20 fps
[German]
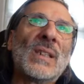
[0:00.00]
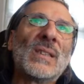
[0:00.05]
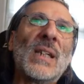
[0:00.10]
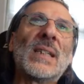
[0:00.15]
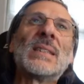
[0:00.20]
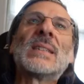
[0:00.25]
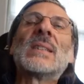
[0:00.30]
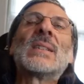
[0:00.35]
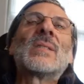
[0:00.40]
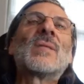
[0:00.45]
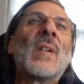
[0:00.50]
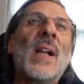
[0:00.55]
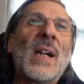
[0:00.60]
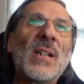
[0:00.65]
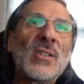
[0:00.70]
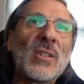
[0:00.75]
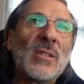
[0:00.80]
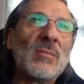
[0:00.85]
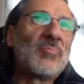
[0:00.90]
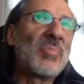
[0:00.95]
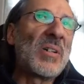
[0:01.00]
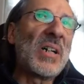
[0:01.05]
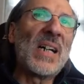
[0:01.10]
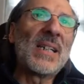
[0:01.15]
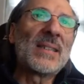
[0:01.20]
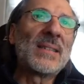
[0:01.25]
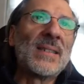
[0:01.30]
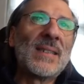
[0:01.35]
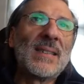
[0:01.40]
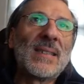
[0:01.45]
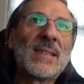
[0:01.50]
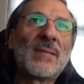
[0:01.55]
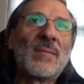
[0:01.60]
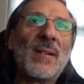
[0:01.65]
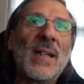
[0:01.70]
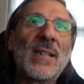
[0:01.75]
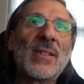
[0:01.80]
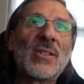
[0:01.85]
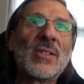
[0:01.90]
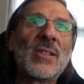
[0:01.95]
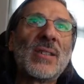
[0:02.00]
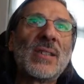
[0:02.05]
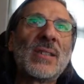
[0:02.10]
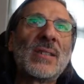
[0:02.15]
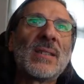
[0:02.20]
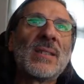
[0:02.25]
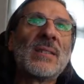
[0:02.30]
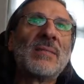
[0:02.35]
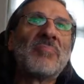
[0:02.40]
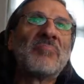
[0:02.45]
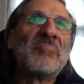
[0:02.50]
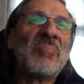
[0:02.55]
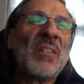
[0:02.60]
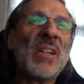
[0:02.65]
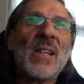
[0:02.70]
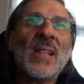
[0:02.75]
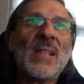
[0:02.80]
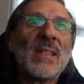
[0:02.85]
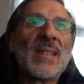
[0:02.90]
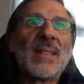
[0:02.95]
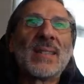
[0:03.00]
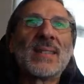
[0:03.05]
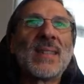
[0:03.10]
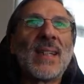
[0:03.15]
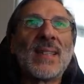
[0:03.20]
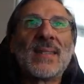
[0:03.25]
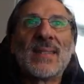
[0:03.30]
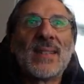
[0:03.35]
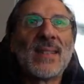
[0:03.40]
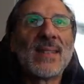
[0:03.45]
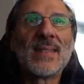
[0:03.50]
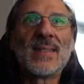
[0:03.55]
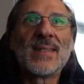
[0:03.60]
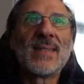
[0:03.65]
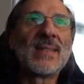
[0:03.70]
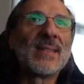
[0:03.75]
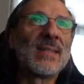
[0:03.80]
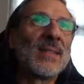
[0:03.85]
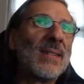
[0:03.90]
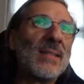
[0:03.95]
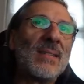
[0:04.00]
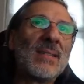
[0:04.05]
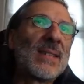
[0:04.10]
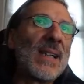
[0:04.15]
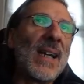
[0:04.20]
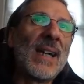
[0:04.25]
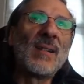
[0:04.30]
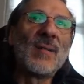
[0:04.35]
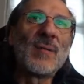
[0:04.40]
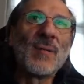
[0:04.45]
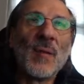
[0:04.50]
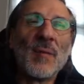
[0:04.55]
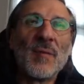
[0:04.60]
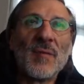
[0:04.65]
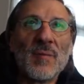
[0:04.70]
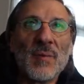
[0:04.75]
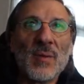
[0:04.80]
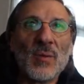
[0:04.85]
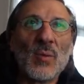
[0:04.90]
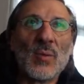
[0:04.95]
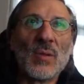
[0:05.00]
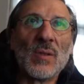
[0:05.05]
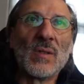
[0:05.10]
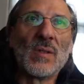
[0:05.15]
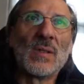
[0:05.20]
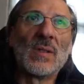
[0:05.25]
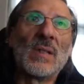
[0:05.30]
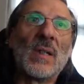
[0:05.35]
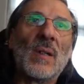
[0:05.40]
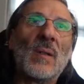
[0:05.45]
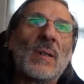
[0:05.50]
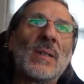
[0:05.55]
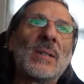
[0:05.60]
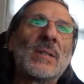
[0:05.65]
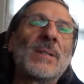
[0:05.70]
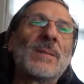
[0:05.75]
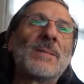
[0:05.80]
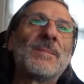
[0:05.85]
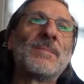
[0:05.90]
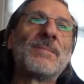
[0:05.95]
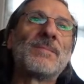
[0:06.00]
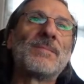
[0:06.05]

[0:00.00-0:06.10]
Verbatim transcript: Das heißt, das Fleisch und Braten in zwei Schichten, das hat jetzt äh, keine fünf Minuten gedauert.